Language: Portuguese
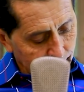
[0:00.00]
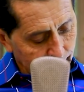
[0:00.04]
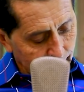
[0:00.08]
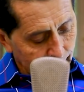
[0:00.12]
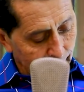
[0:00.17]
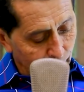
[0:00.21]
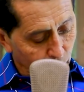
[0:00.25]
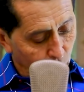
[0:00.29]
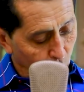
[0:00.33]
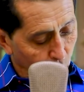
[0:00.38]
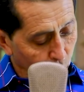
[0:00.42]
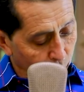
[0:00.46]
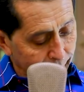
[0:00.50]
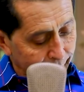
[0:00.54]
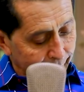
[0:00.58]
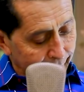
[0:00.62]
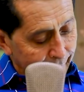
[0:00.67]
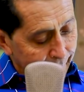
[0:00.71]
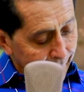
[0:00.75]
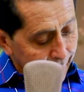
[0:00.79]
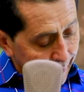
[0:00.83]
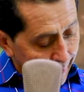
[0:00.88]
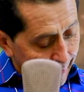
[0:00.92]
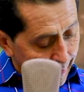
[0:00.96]

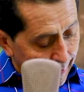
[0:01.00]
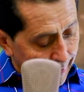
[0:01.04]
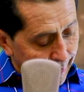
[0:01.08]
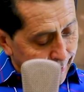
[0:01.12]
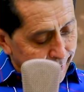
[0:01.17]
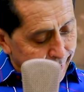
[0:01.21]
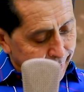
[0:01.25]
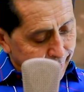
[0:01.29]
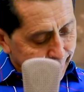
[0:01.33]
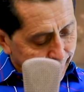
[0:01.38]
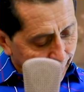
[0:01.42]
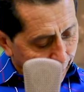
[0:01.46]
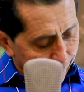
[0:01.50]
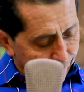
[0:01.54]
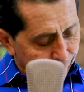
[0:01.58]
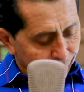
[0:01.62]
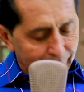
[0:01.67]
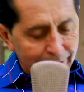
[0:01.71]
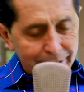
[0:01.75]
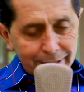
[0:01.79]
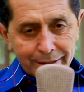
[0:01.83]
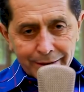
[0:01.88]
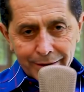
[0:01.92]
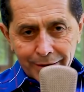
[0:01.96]
Agora ele está
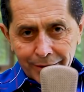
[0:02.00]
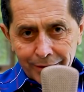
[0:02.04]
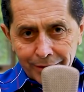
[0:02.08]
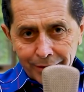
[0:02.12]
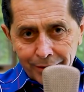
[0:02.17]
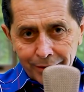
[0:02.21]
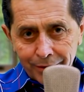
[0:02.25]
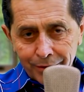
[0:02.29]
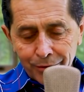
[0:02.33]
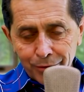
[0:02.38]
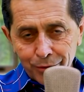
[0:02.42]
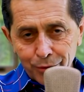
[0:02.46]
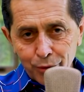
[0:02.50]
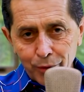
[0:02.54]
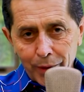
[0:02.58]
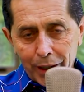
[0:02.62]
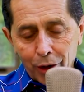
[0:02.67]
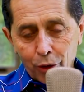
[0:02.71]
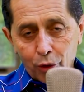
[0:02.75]
fazendo,